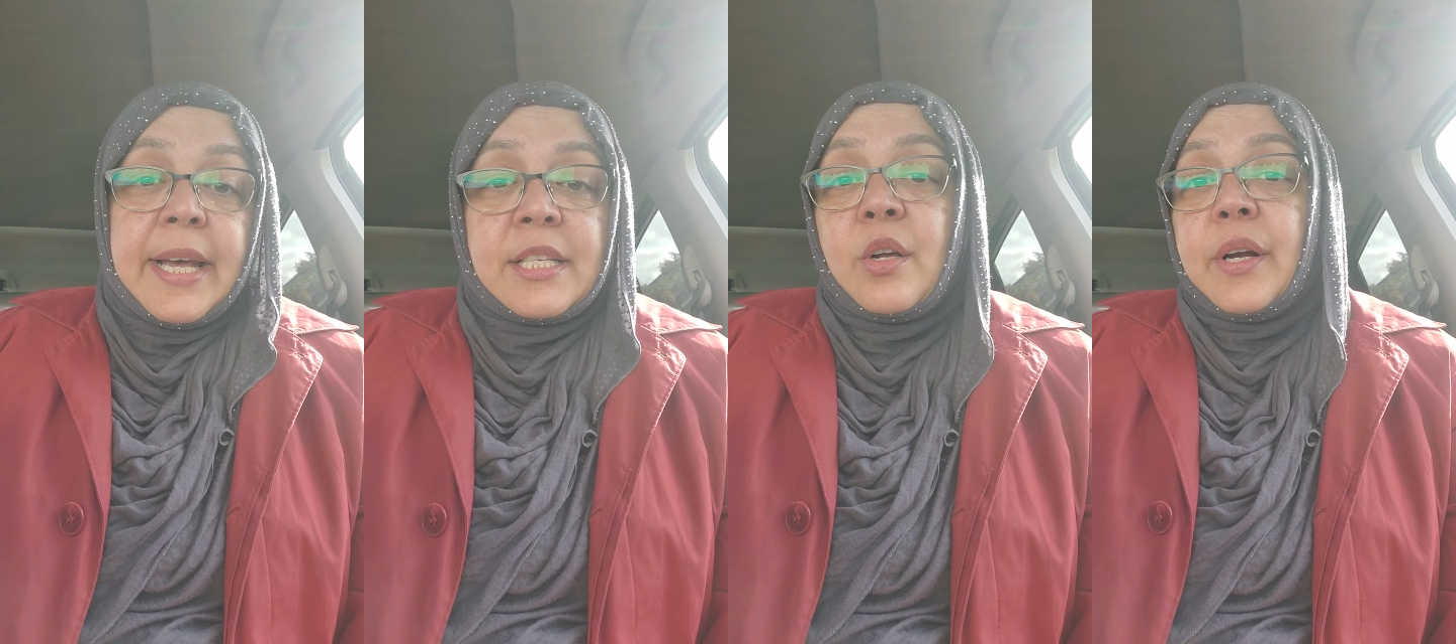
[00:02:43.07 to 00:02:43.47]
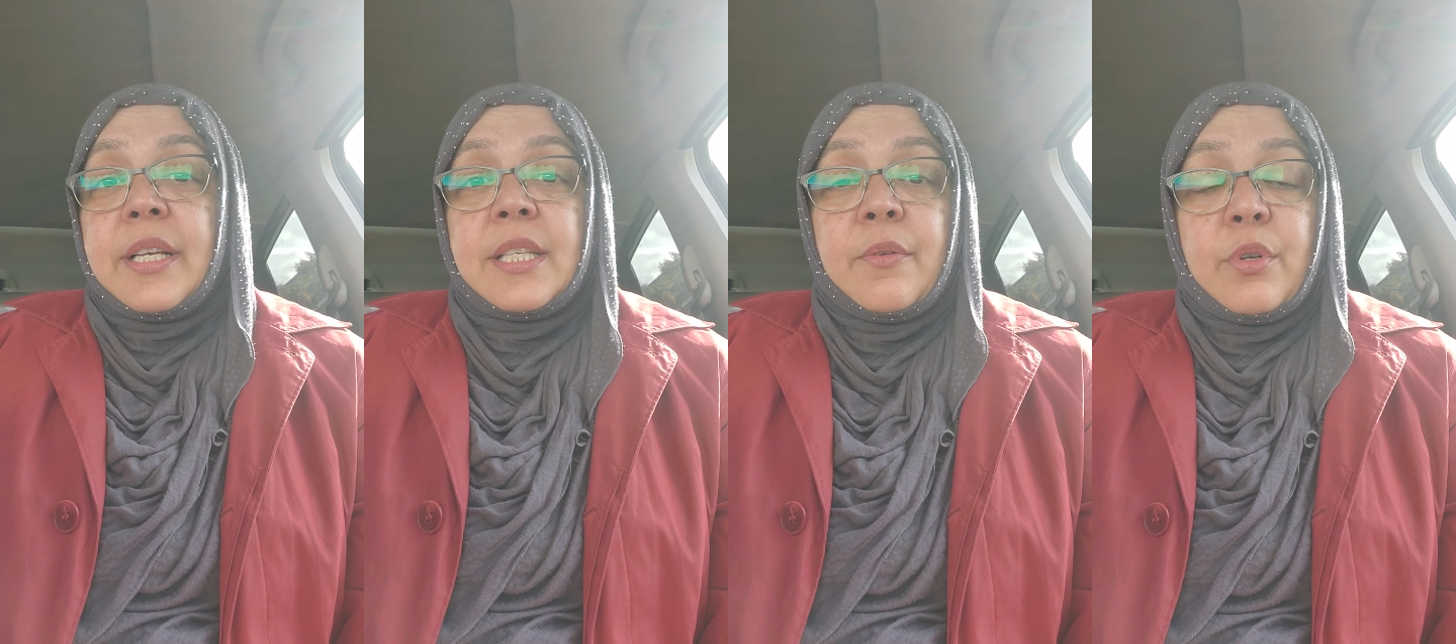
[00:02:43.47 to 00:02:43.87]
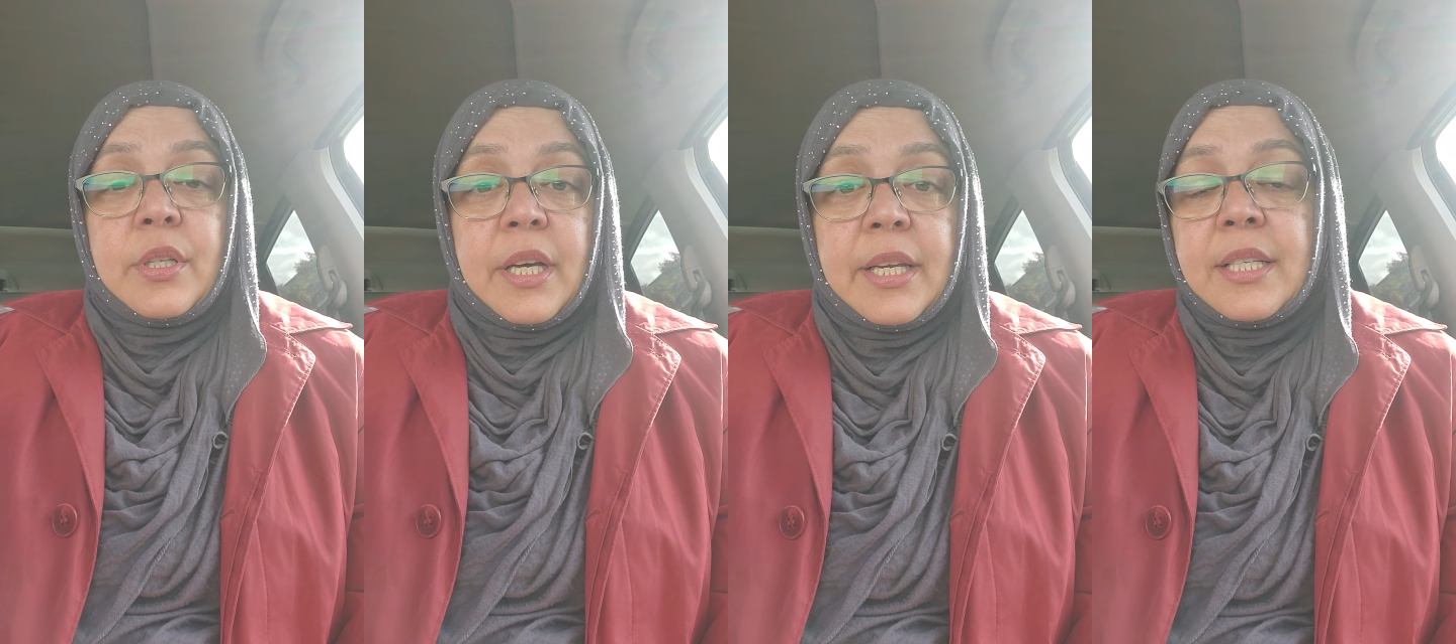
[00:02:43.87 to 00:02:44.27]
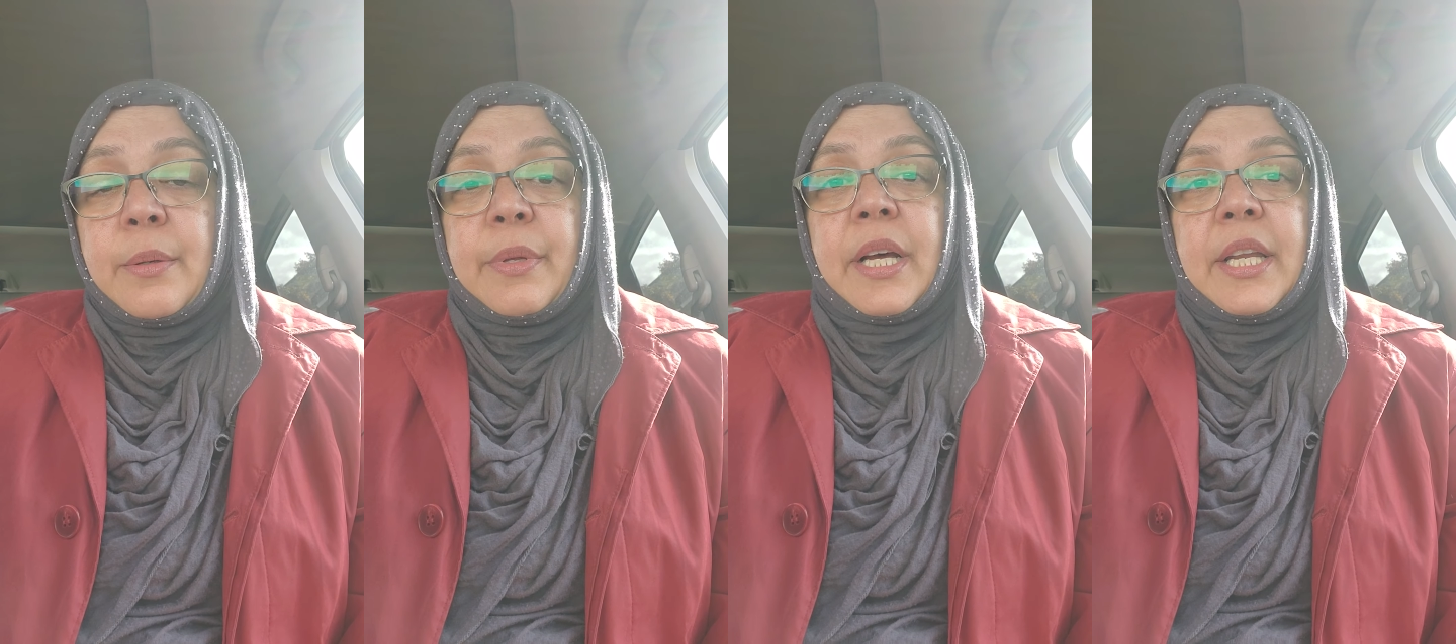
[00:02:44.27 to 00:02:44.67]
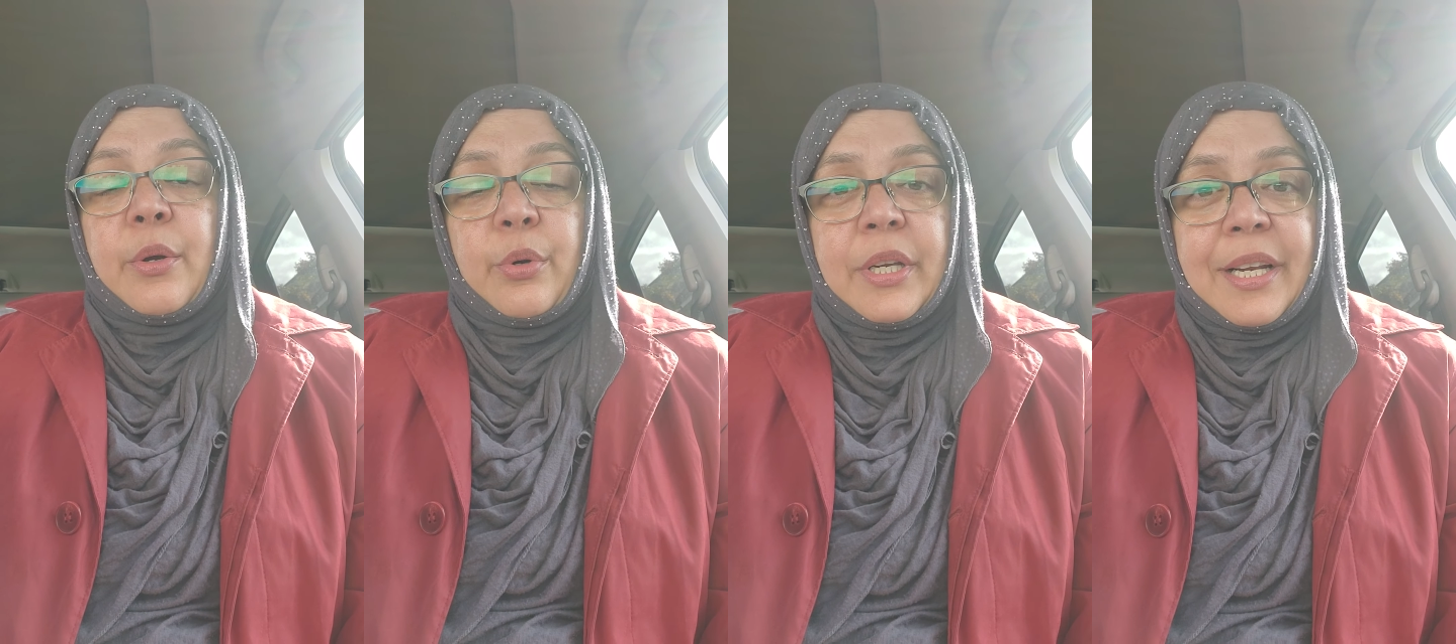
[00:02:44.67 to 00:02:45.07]
एज लॉन्ग एज कि वो घर की
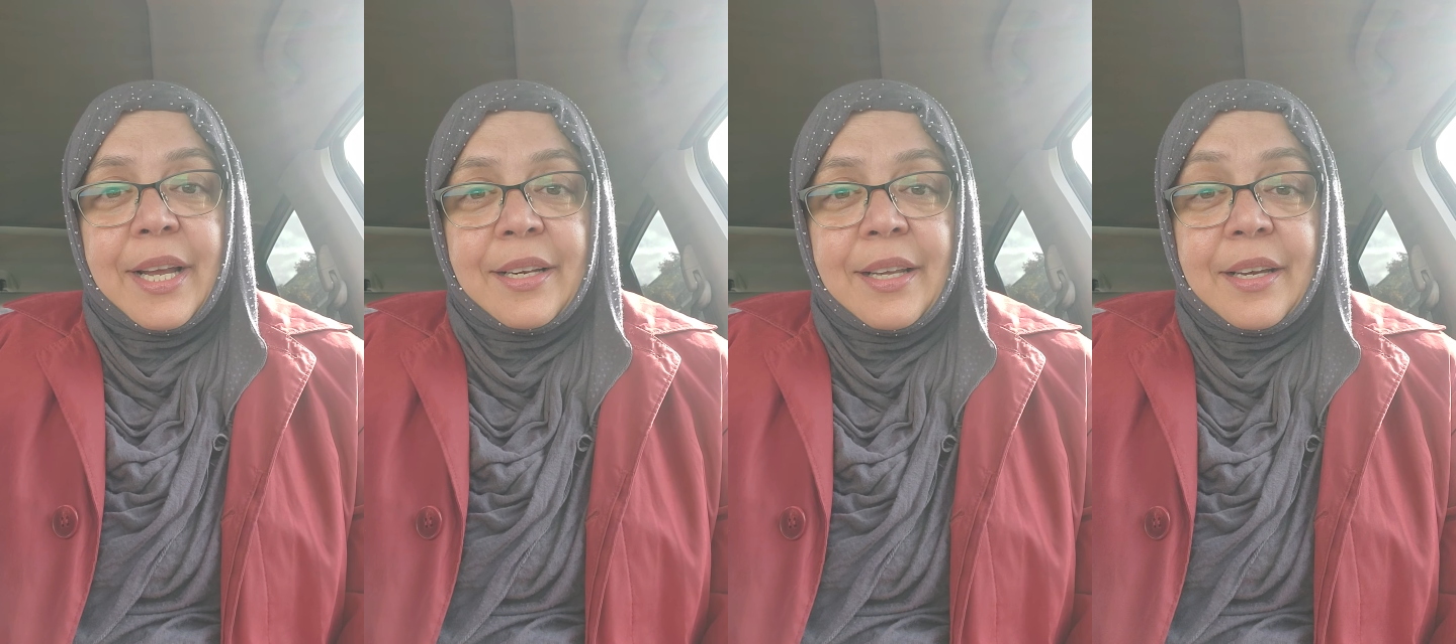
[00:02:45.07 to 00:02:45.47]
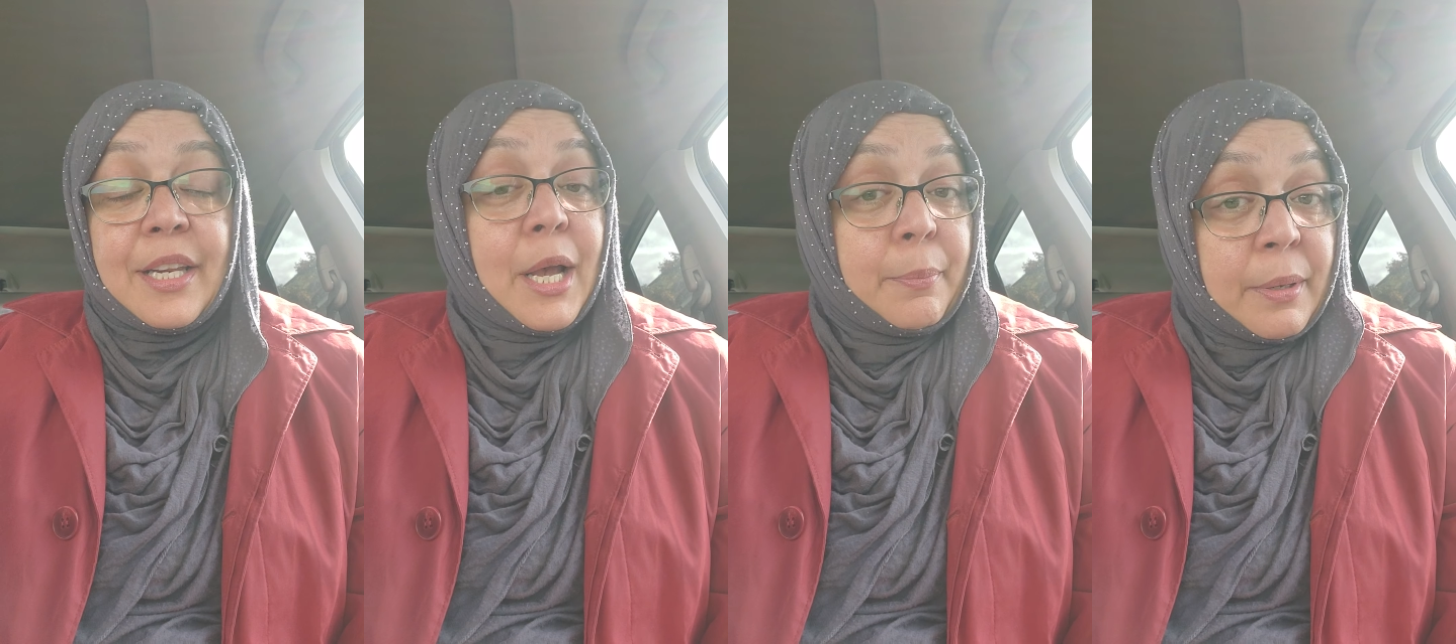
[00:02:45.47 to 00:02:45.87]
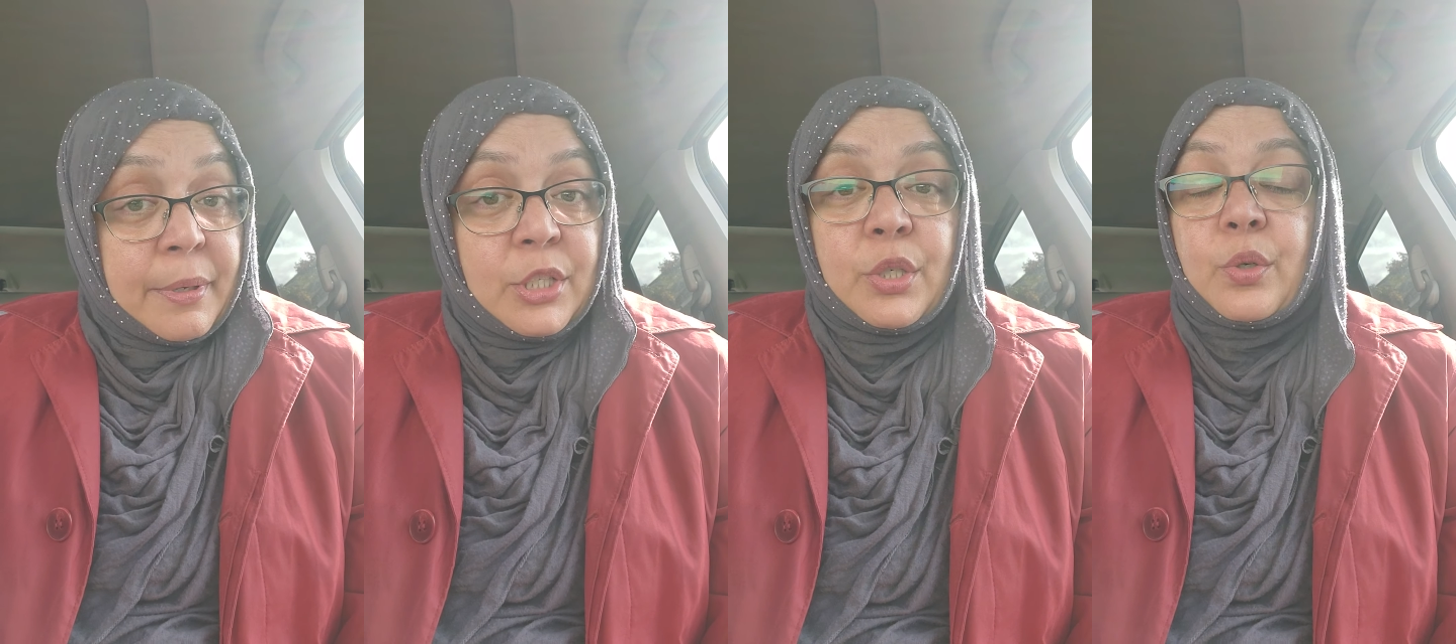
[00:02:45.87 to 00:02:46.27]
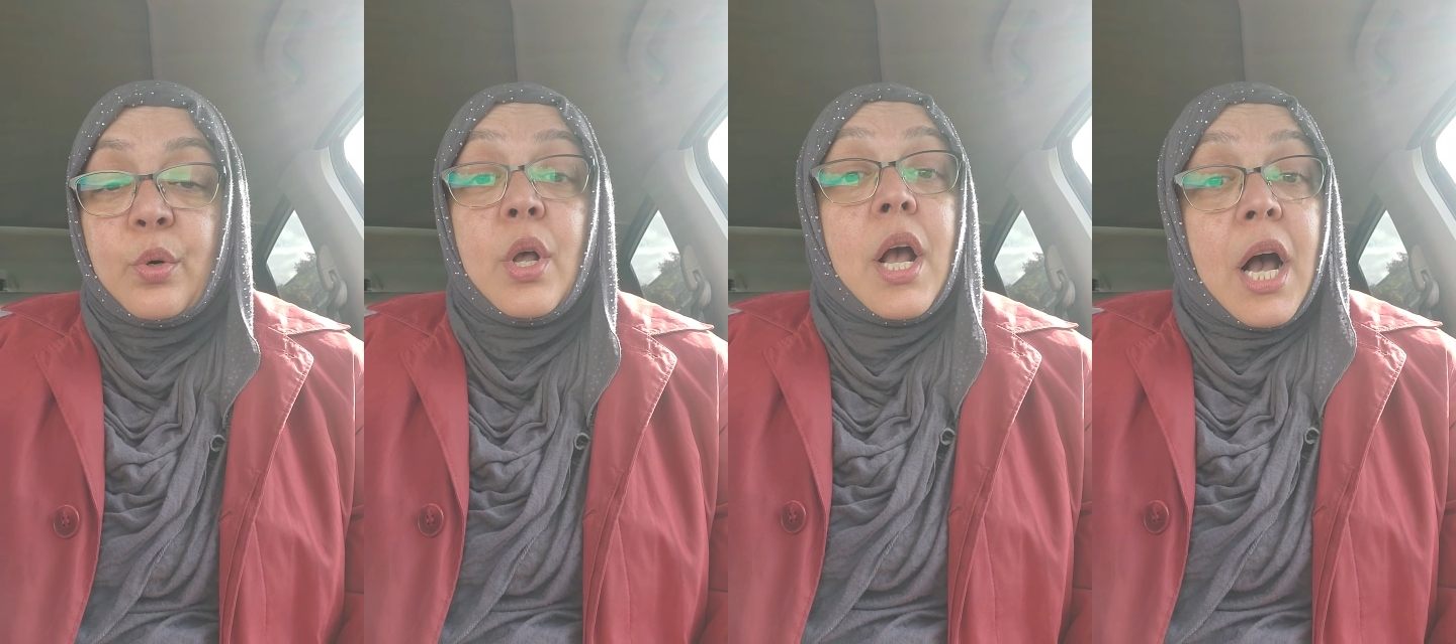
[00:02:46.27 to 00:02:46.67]
जिम्मेदारियों को निगलेक्ट नहीं करी आपके बच्चों को